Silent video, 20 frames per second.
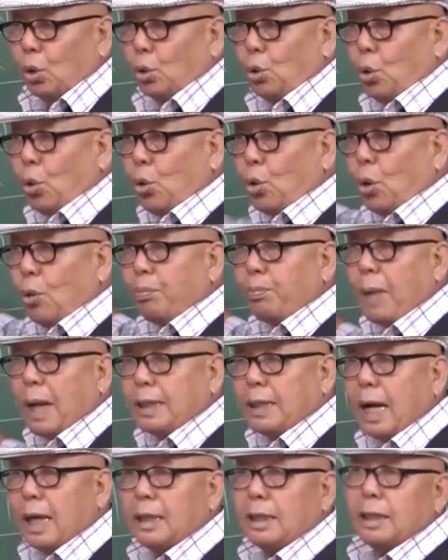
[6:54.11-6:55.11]
요것
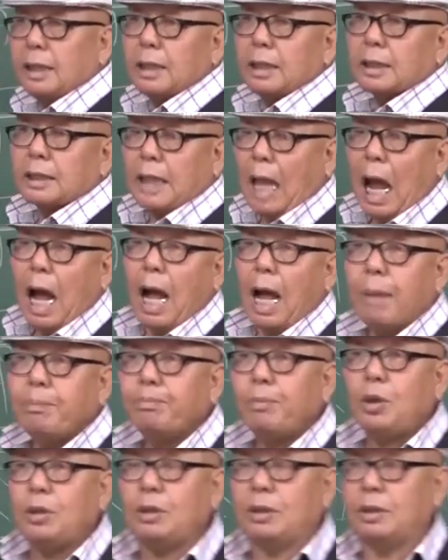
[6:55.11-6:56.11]
마냥 다
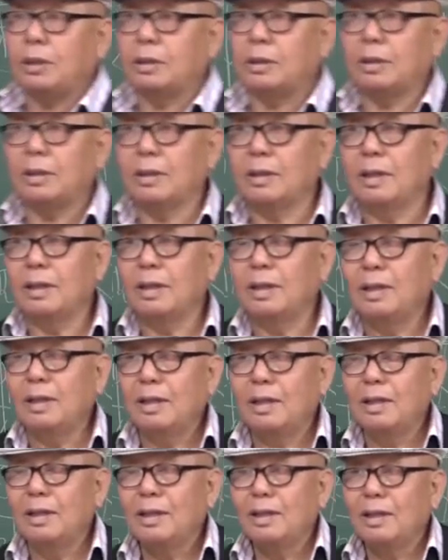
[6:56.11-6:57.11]
한번
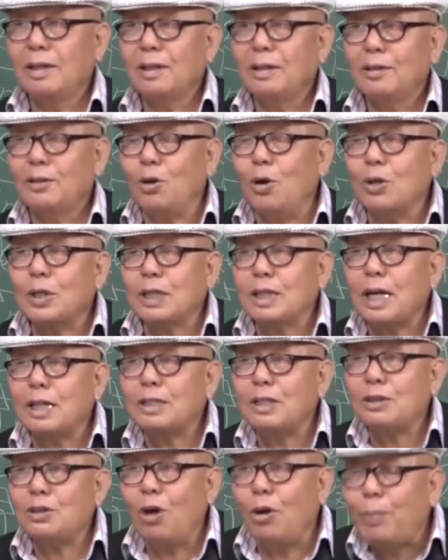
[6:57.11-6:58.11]

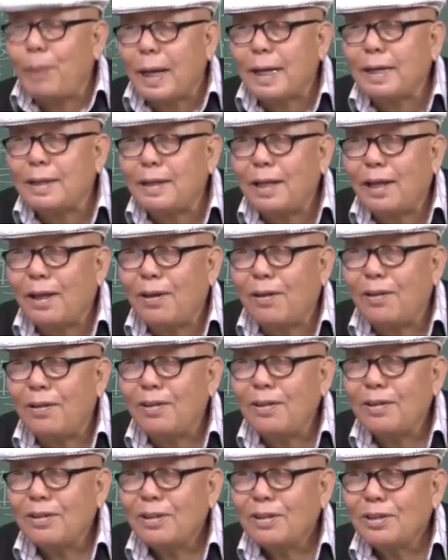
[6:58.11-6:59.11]
여기까지 넣어봐야 돼요.
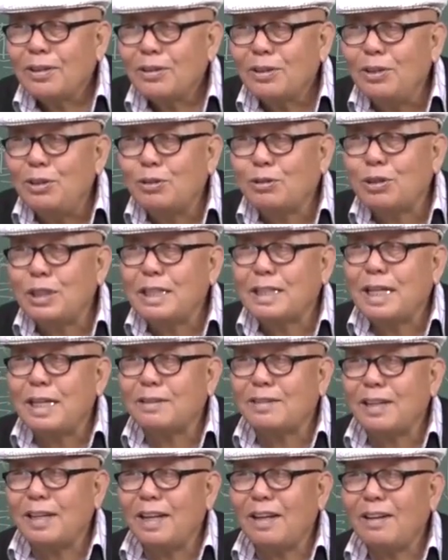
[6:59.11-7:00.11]
넣을 수
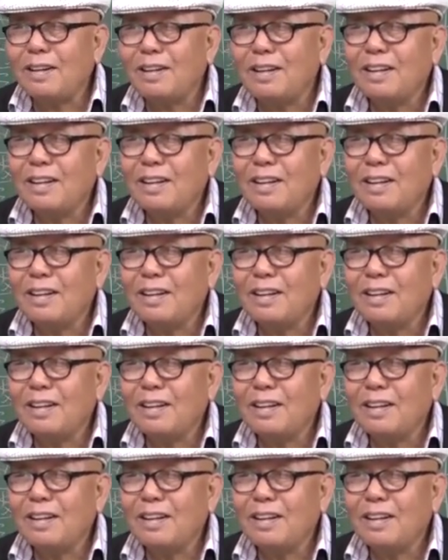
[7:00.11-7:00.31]
있겠어요?